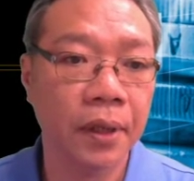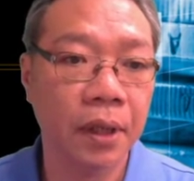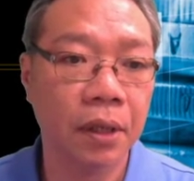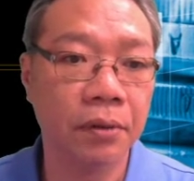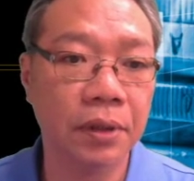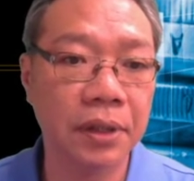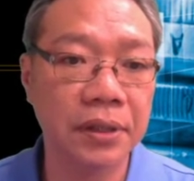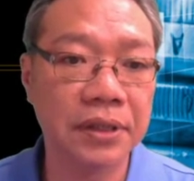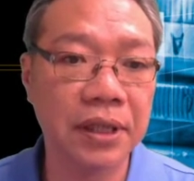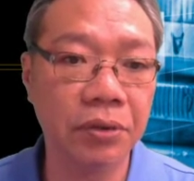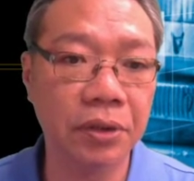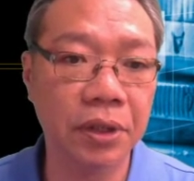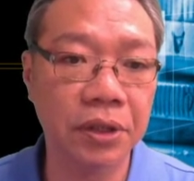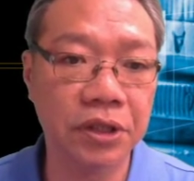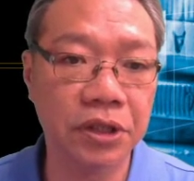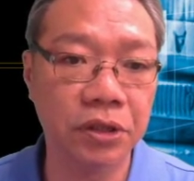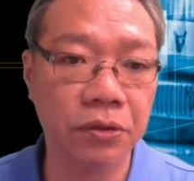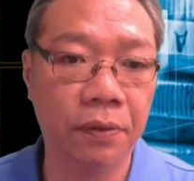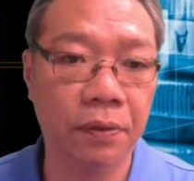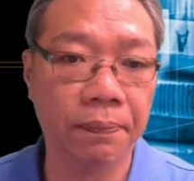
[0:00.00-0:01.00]
因为三月
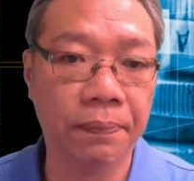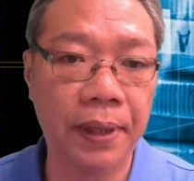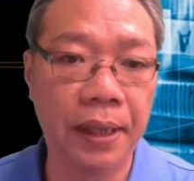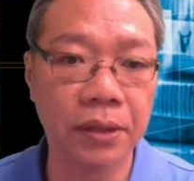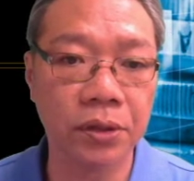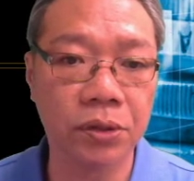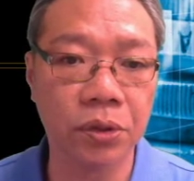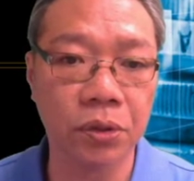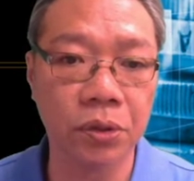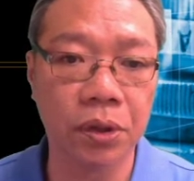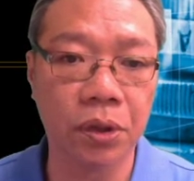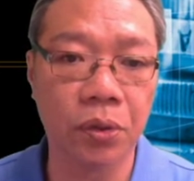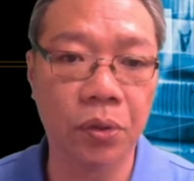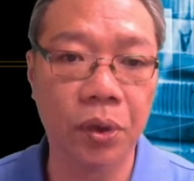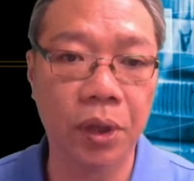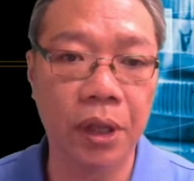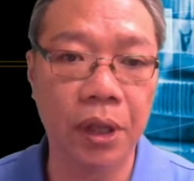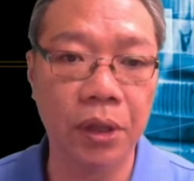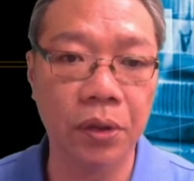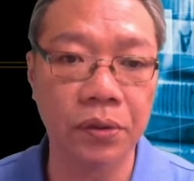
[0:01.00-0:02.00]
起，我们盘中呢
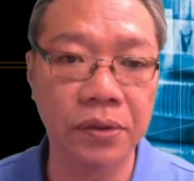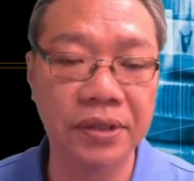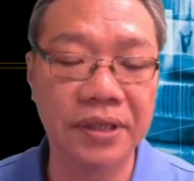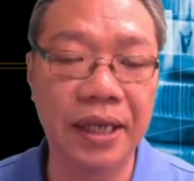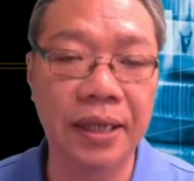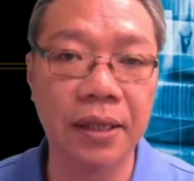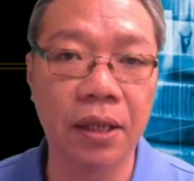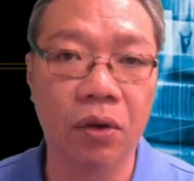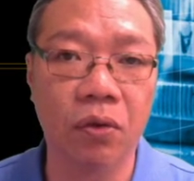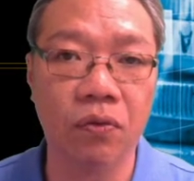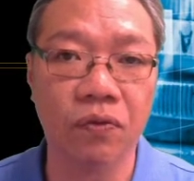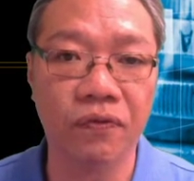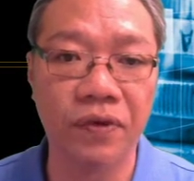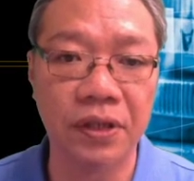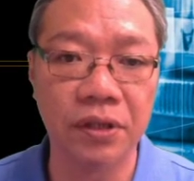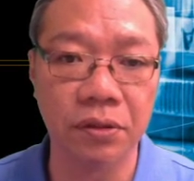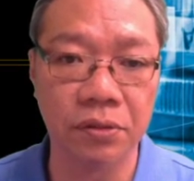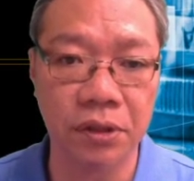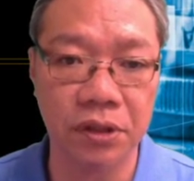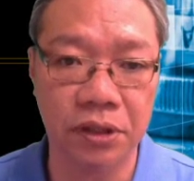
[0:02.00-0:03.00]
会用三到五
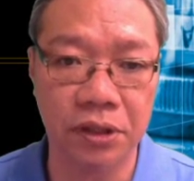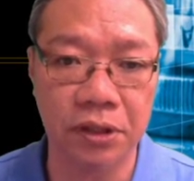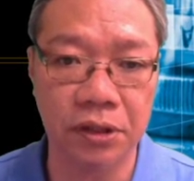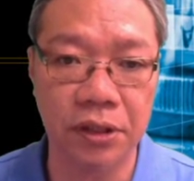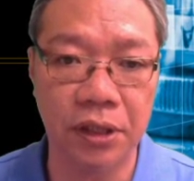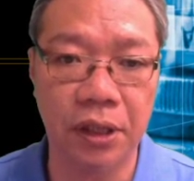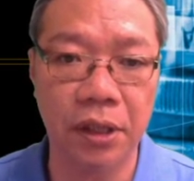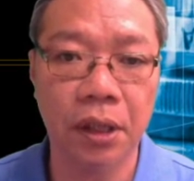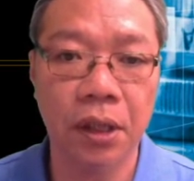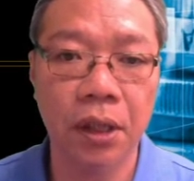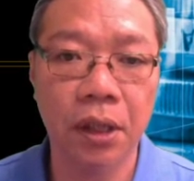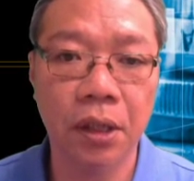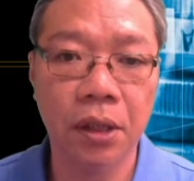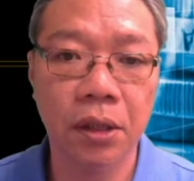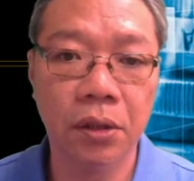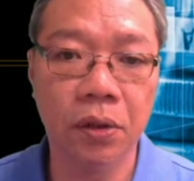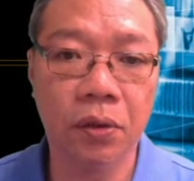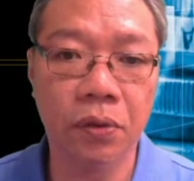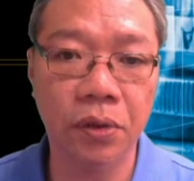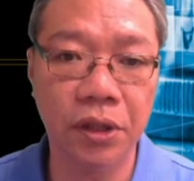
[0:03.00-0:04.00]
分钟的时间，
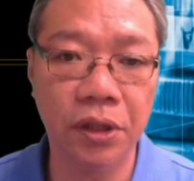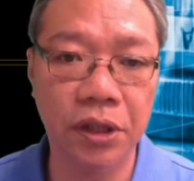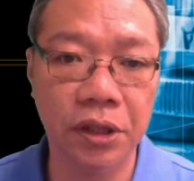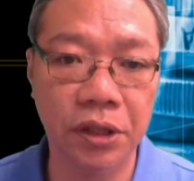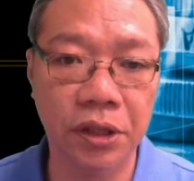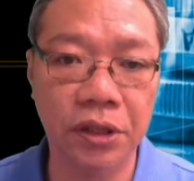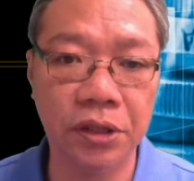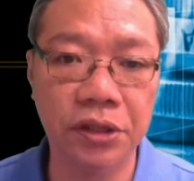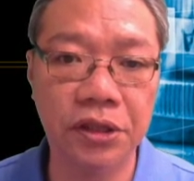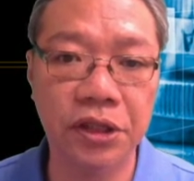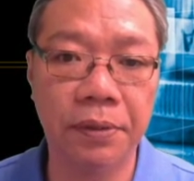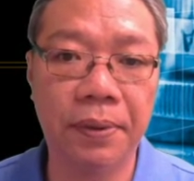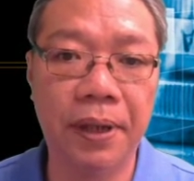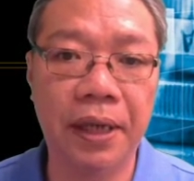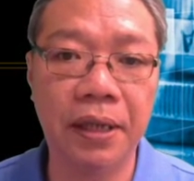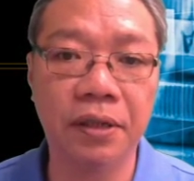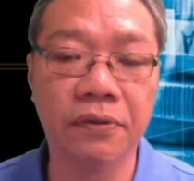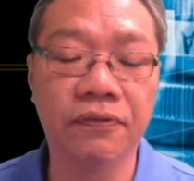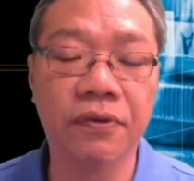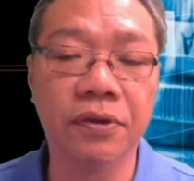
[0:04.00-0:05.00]
用影音解
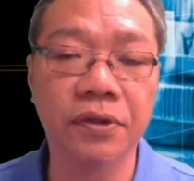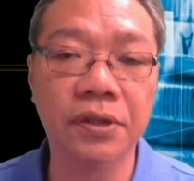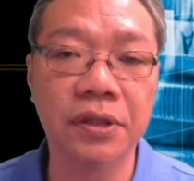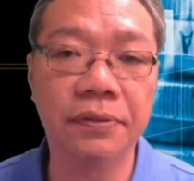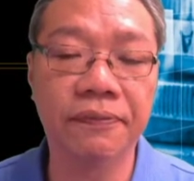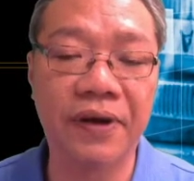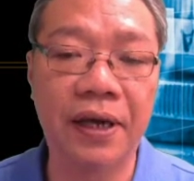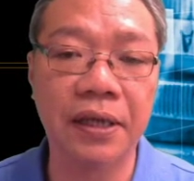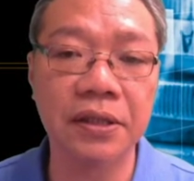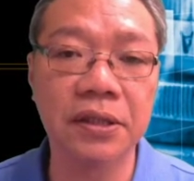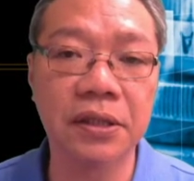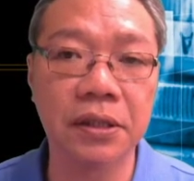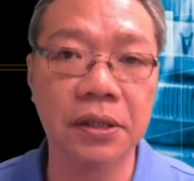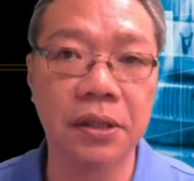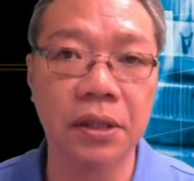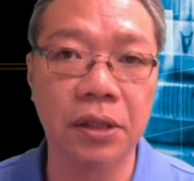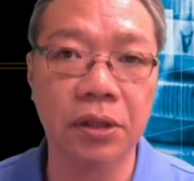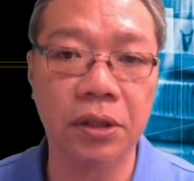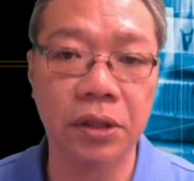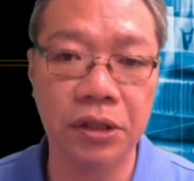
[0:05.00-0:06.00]
盘的方方式
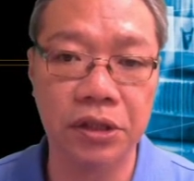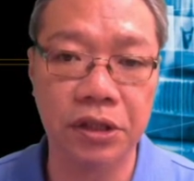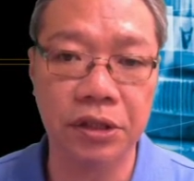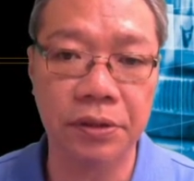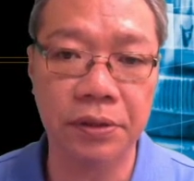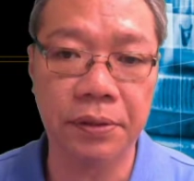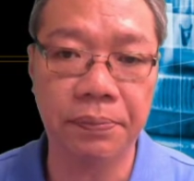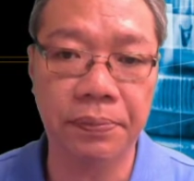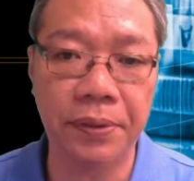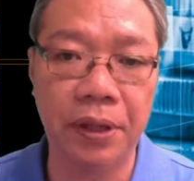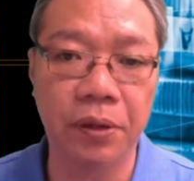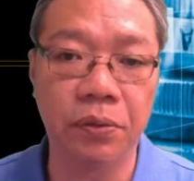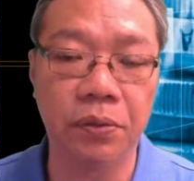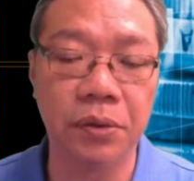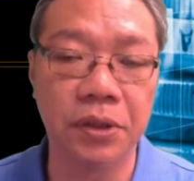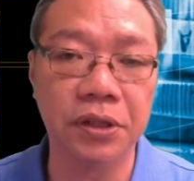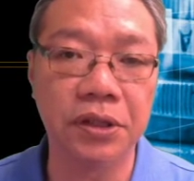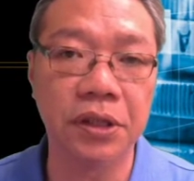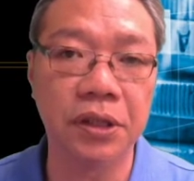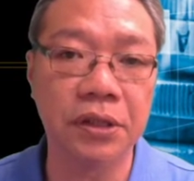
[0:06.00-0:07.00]
呢，以及标股
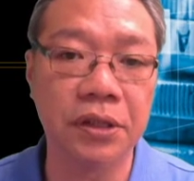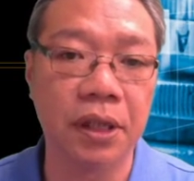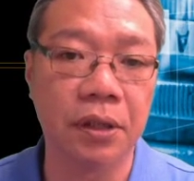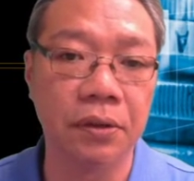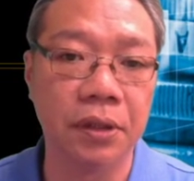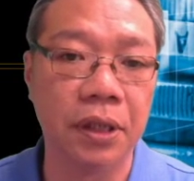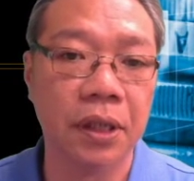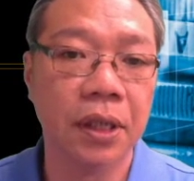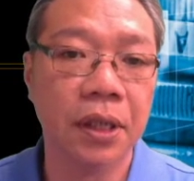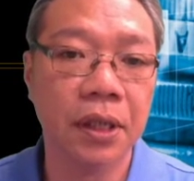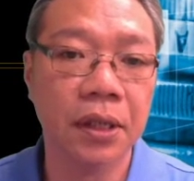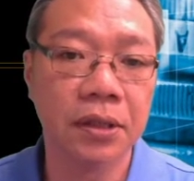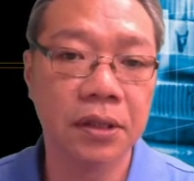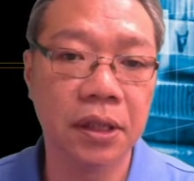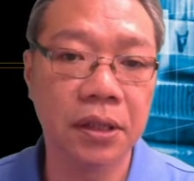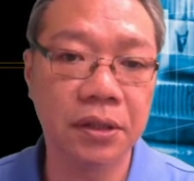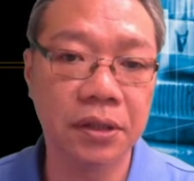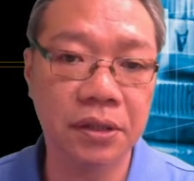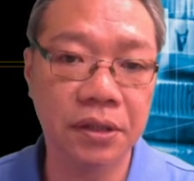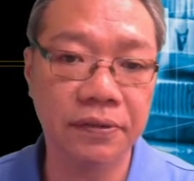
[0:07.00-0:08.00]
的介绍呢，
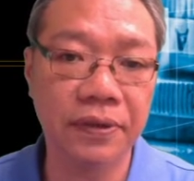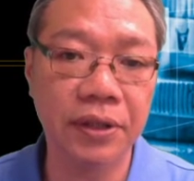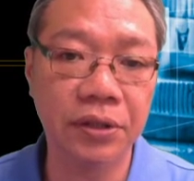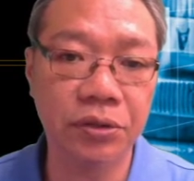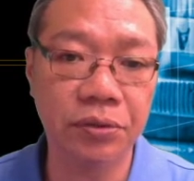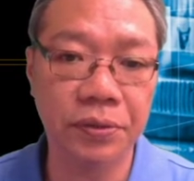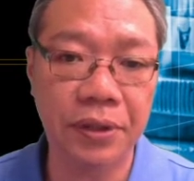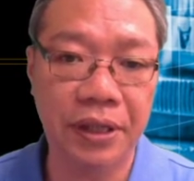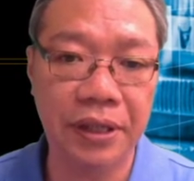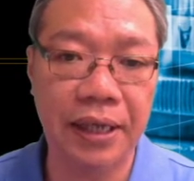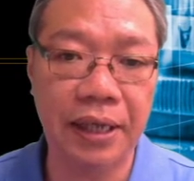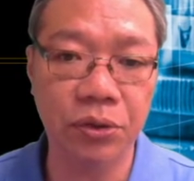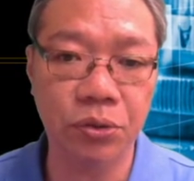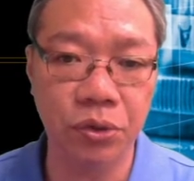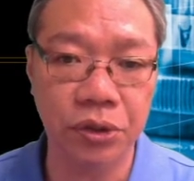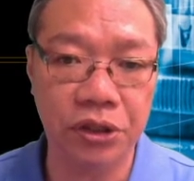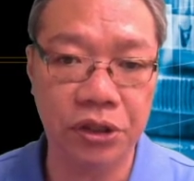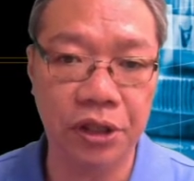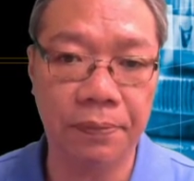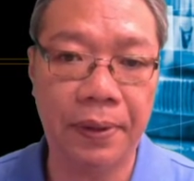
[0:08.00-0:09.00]
在这边去跟大家
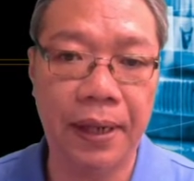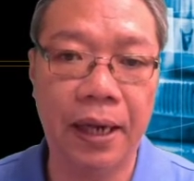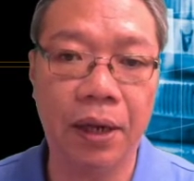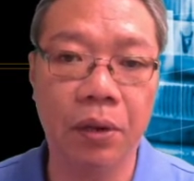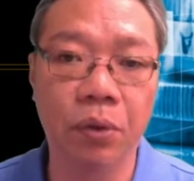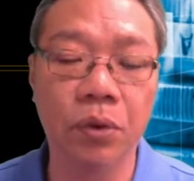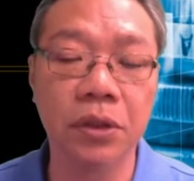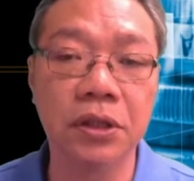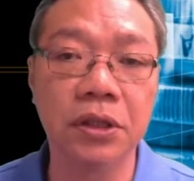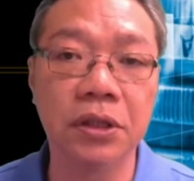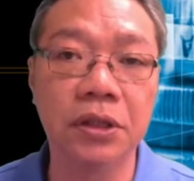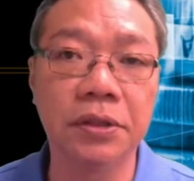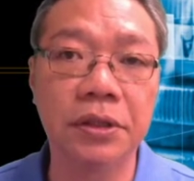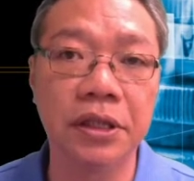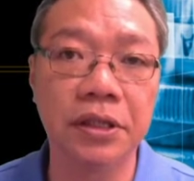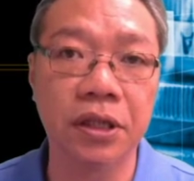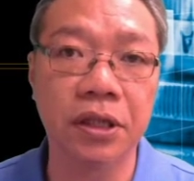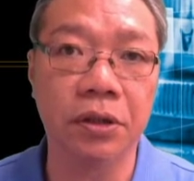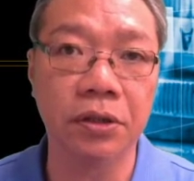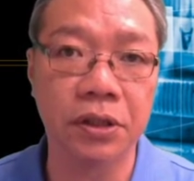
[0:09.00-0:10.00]
做解盘，或者是
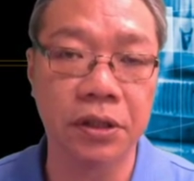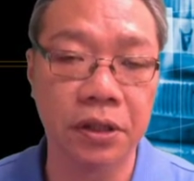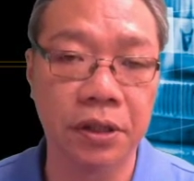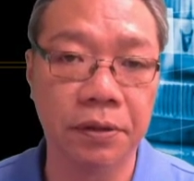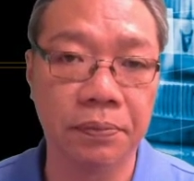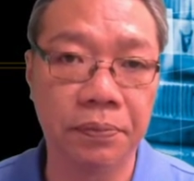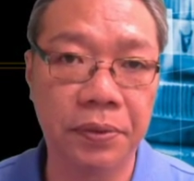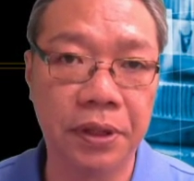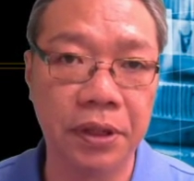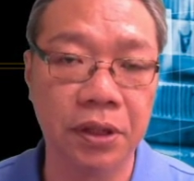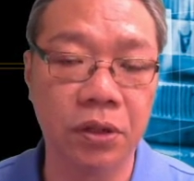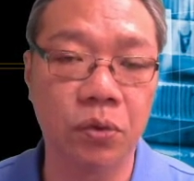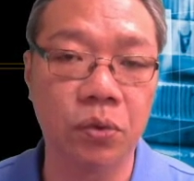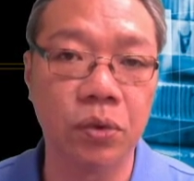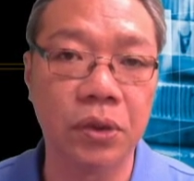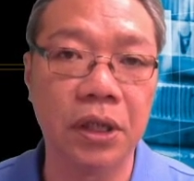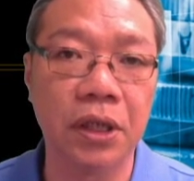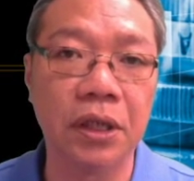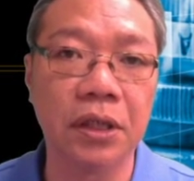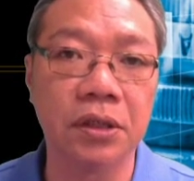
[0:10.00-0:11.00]
介绍整个个
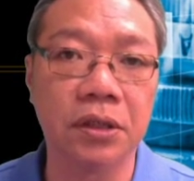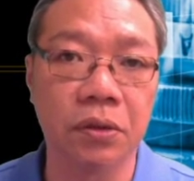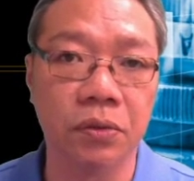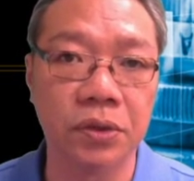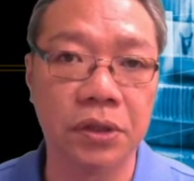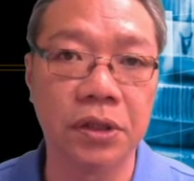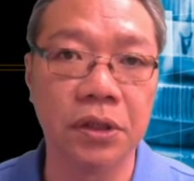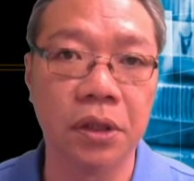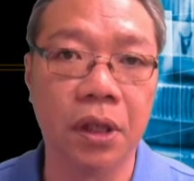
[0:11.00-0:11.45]
股的一个走势